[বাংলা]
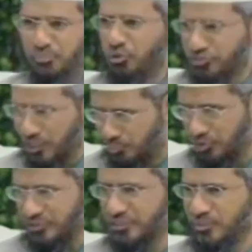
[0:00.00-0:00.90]
দুটোই
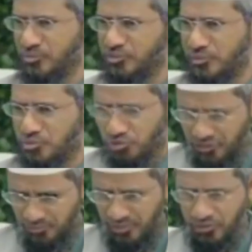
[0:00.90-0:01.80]
গুরুত্বপূর্ণ মুসলিমের উচিত
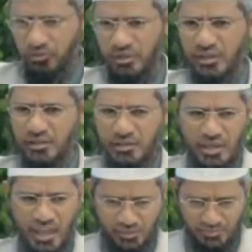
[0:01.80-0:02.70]
পবিত্র কোরআনকে
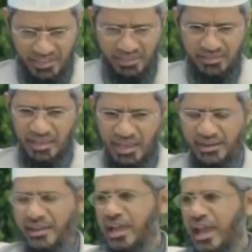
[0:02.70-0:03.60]
শ্রদ্ধা করা যতক্ষণ সে
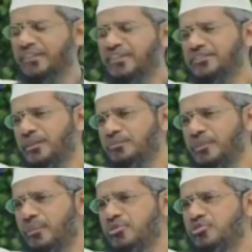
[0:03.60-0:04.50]
পারে একই সাথে সে
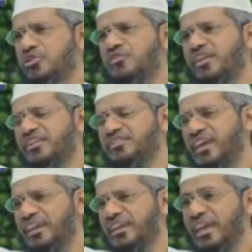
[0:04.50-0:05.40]
কোরআনের অর্থ
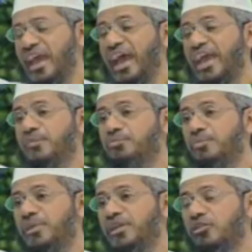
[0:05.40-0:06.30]
বুঝবে এবং
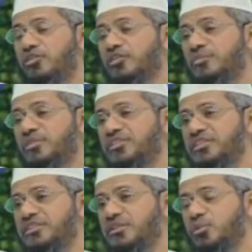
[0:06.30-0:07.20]
আল্লাহর নির্দেশ যেগুলো
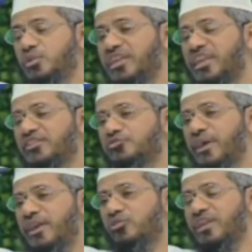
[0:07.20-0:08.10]
আল্লাহ দিয়েছেন সেগুলো
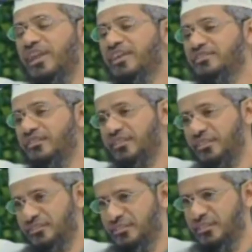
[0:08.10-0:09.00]
জীবনে প্রয়োগ
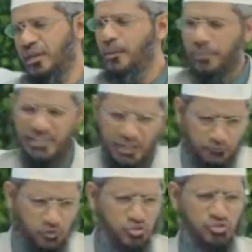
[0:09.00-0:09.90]
করবে কিন্তু
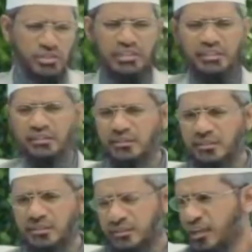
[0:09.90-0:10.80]
দুর্ভাগ্যজনকভাবে
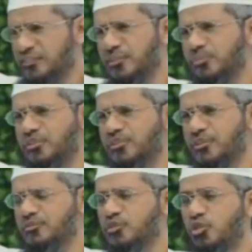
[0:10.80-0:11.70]
কিছু মুসলিম
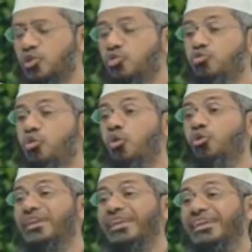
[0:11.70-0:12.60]
আছে যারা
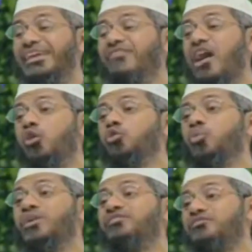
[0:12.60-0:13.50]
শুধু বাইরে থেকে
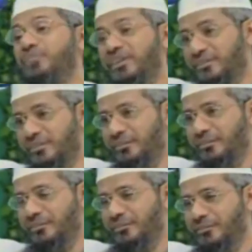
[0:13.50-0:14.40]
সম্মান দেখায়
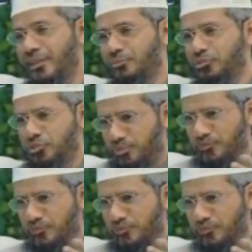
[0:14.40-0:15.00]
তার মানে